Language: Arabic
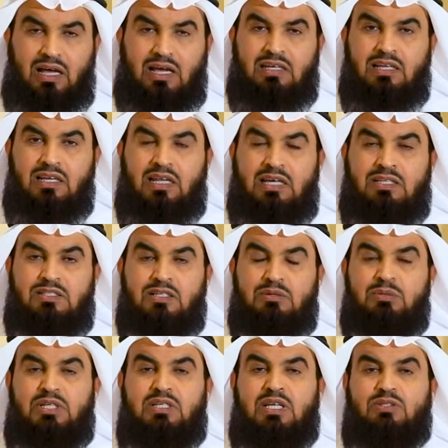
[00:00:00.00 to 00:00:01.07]
أن الأجر
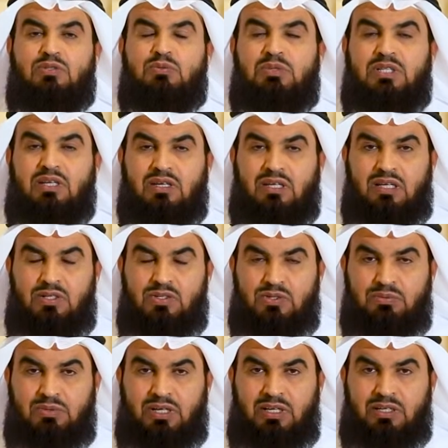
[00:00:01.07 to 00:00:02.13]
منة من الله
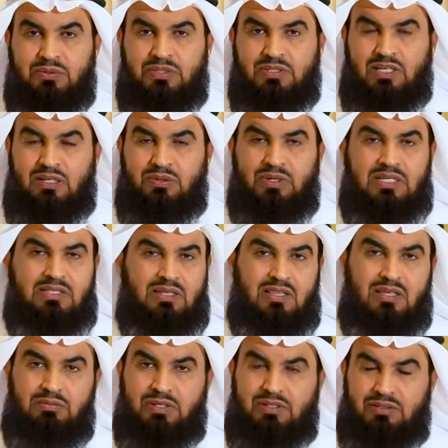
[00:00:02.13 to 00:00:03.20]
سبحانه وتعالى وليس
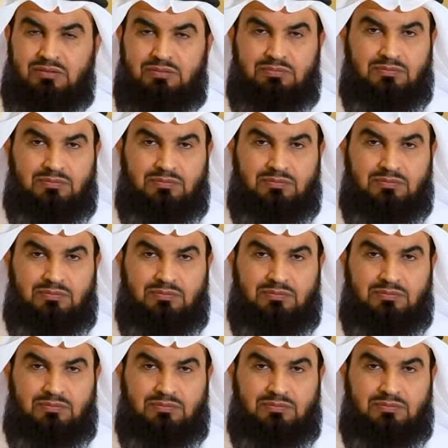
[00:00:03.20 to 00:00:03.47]
ثمن